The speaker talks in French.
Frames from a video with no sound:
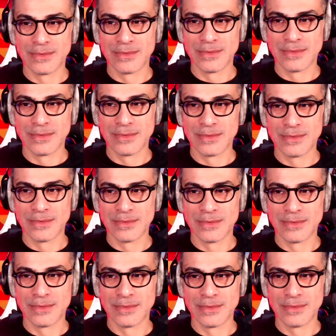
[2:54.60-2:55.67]
Fallait pas te
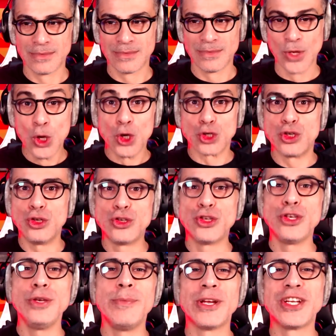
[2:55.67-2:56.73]
donner tout ce matin. Oh si, si,
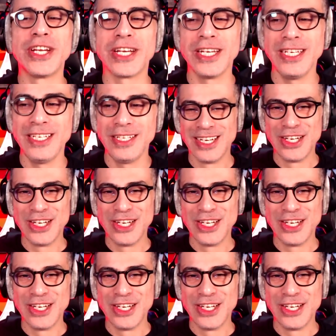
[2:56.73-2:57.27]
si, ma chérie.